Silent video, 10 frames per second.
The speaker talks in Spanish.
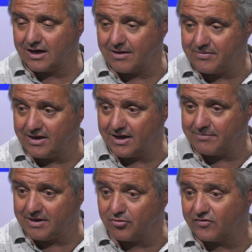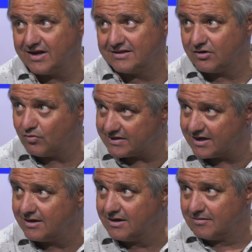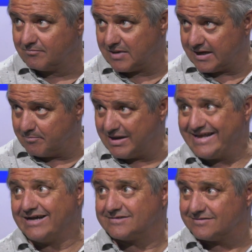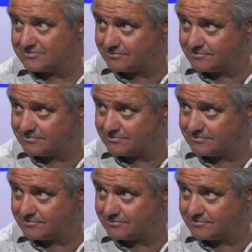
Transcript: había, había por delante nuestra varias,